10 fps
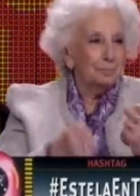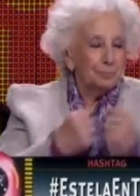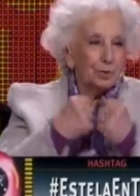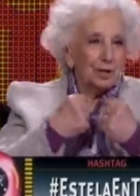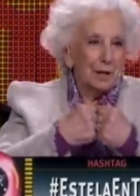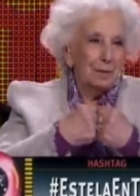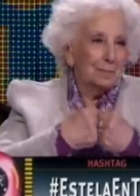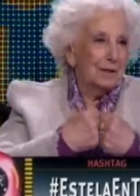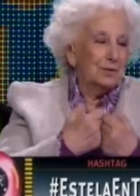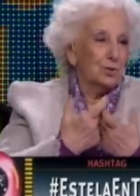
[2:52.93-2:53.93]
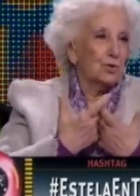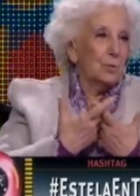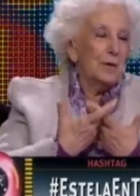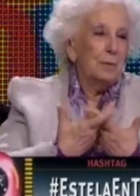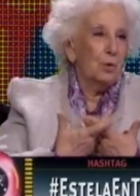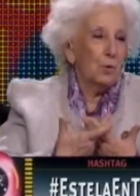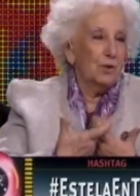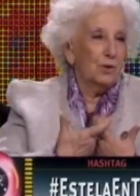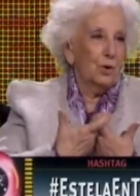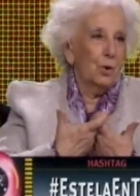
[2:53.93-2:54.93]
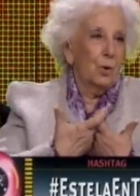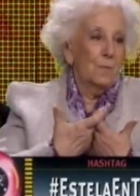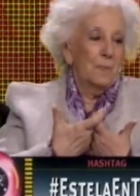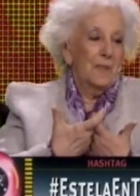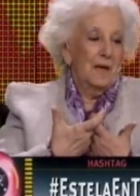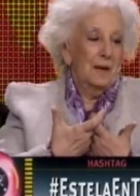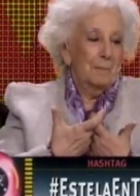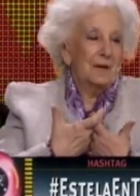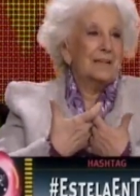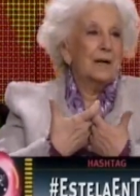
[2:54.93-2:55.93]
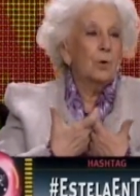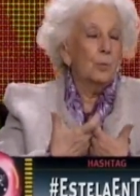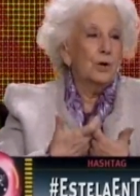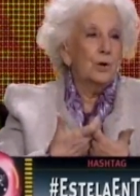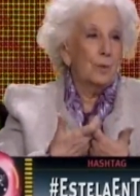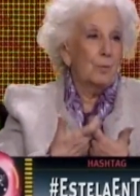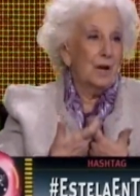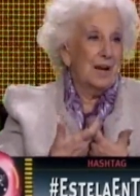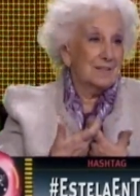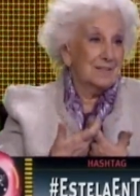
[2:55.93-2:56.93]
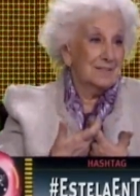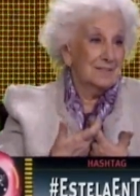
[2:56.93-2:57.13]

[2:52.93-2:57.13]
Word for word: porque esto yo vivo, cuando pasa algo bueno en abuelas,